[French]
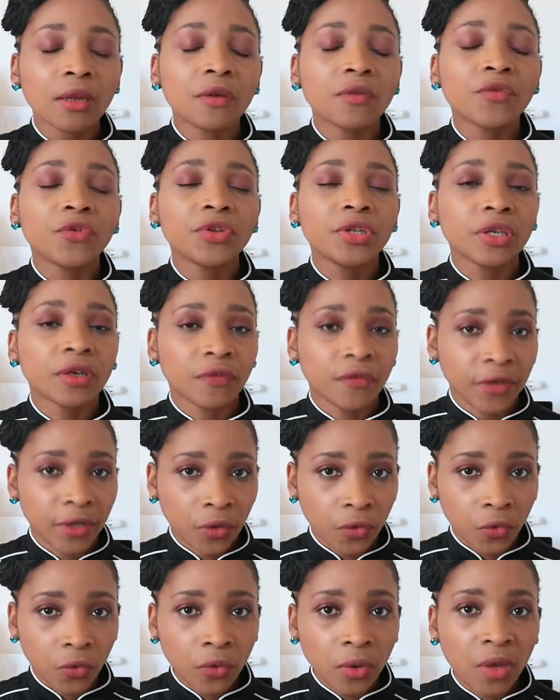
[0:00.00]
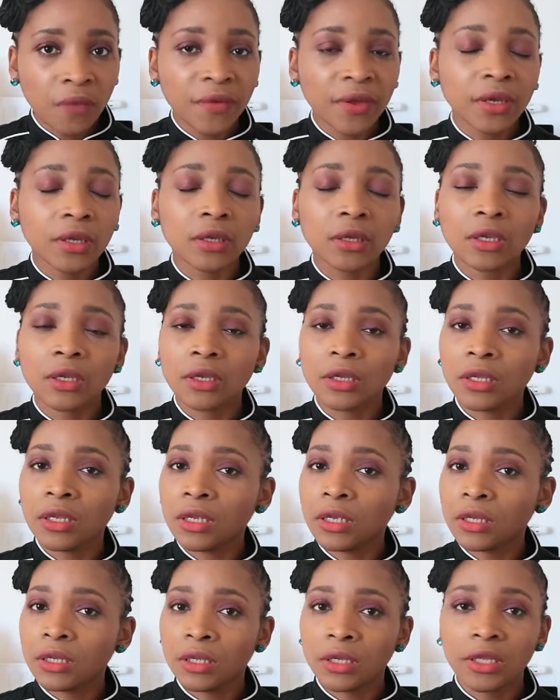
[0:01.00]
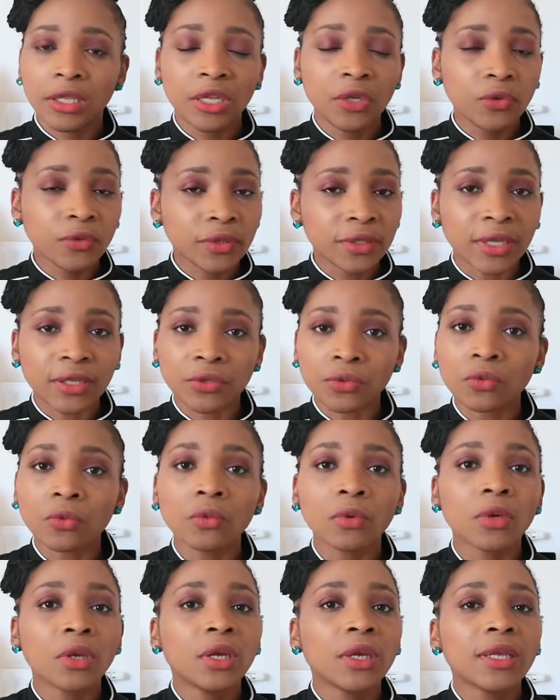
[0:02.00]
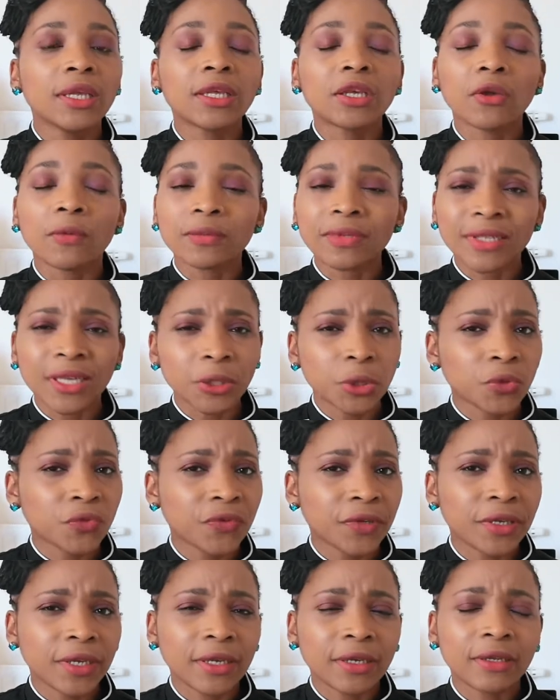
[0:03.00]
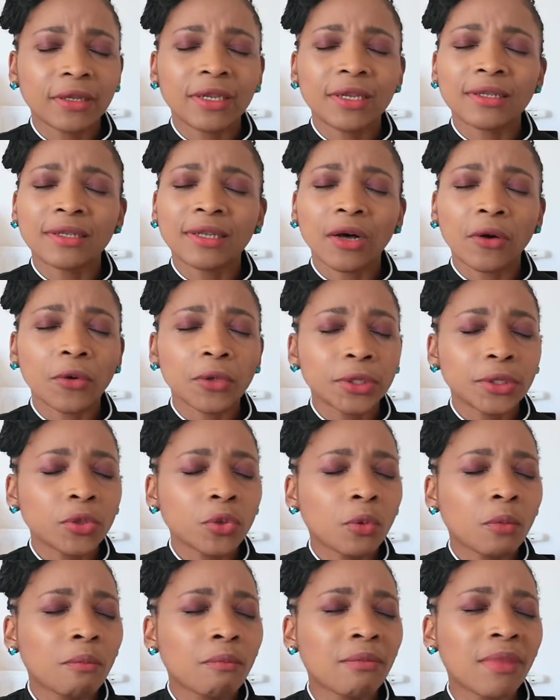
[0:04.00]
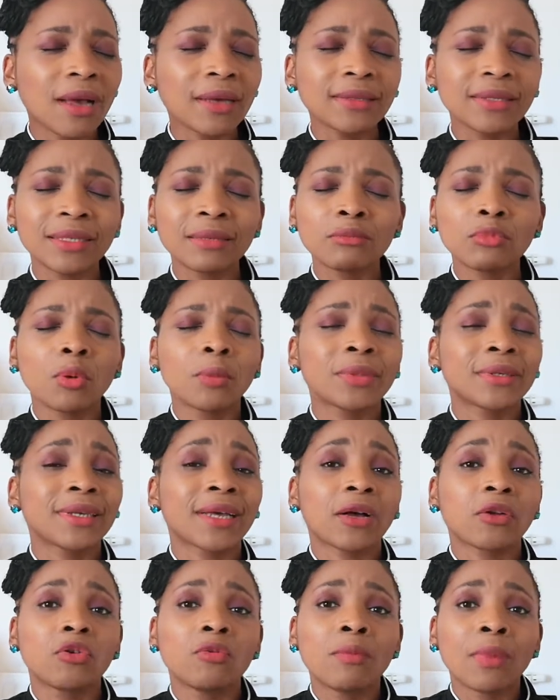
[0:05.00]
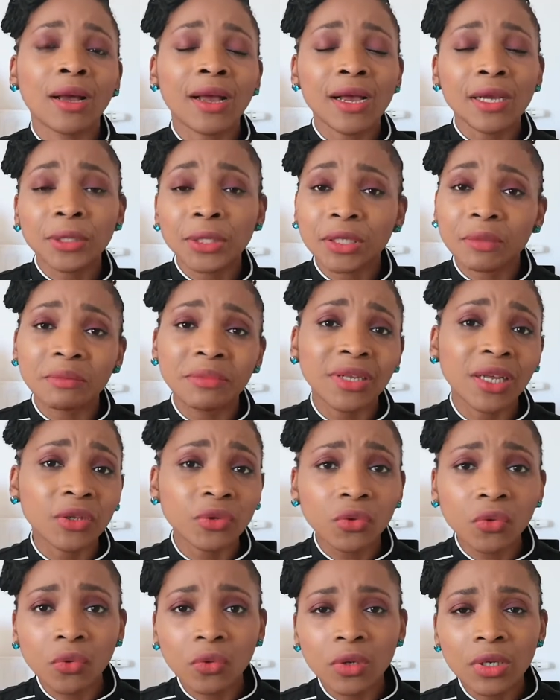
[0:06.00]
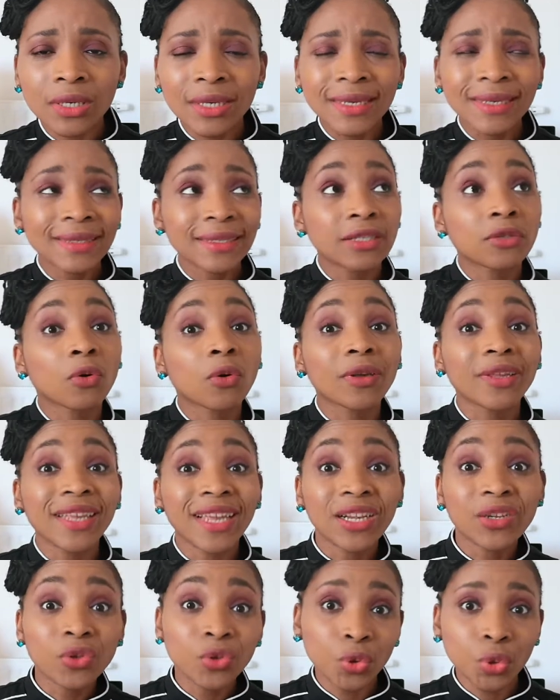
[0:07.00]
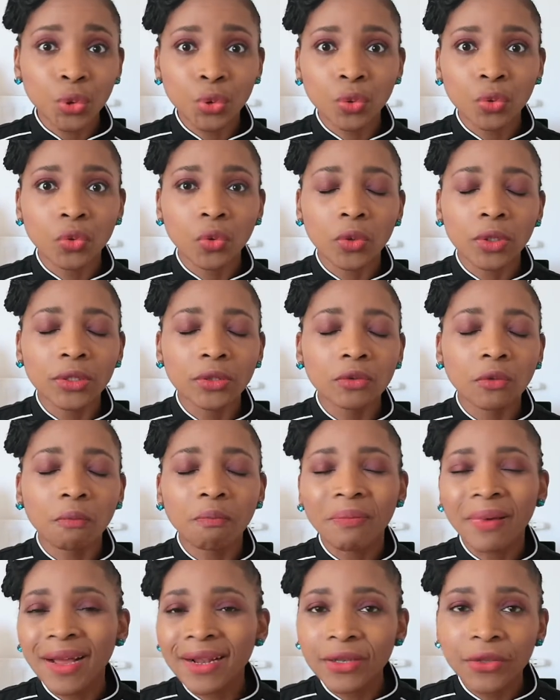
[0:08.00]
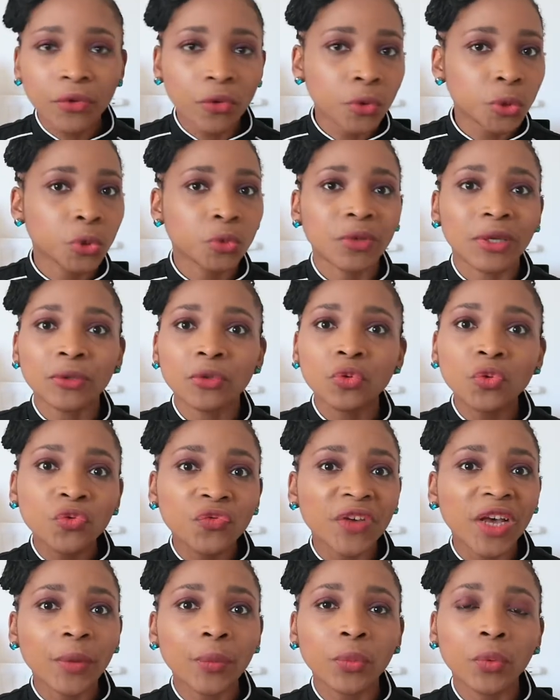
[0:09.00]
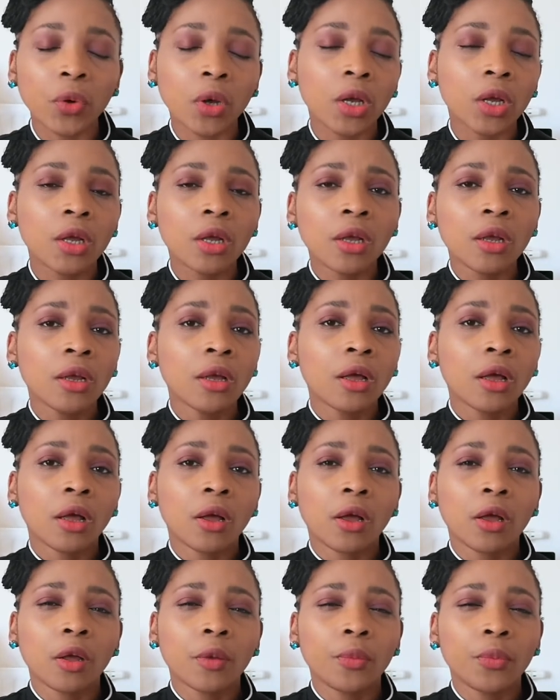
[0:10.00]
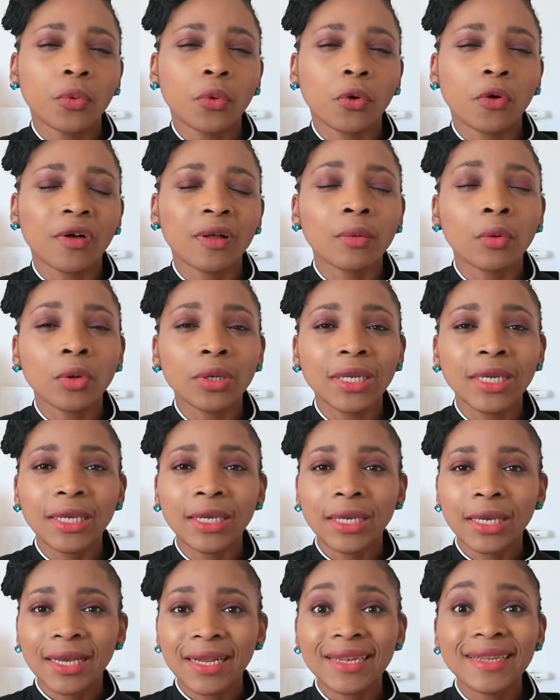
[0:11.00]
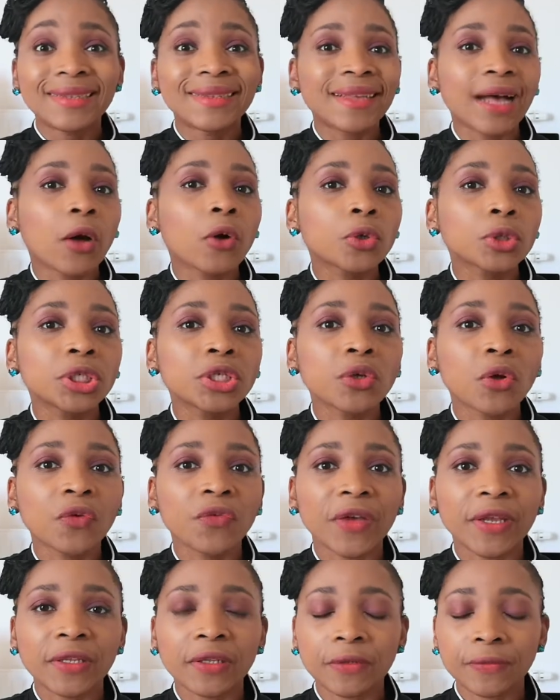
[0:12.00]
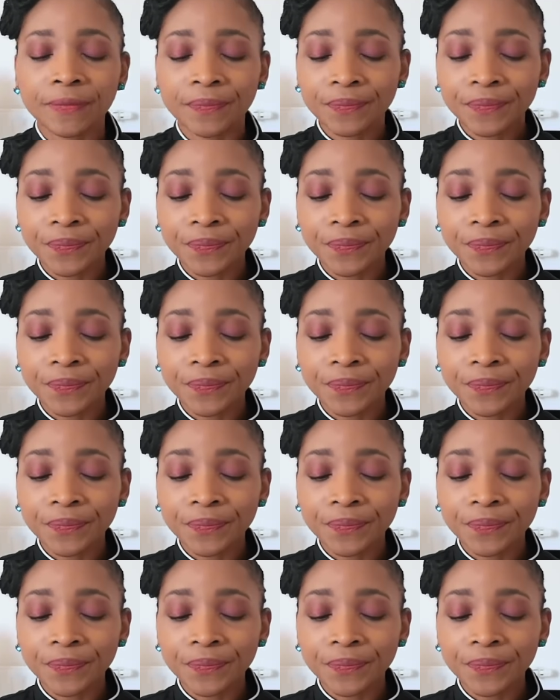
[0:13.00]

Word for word: venir vers eux avec les, dégustations. Et comme ça, je vais les arranger au maximum car le match est bientôt c'est dans quelques jours, donc ils n'ont pas le temps, je dois tout faire pour, euh, pour vraiment les, arranger en fait.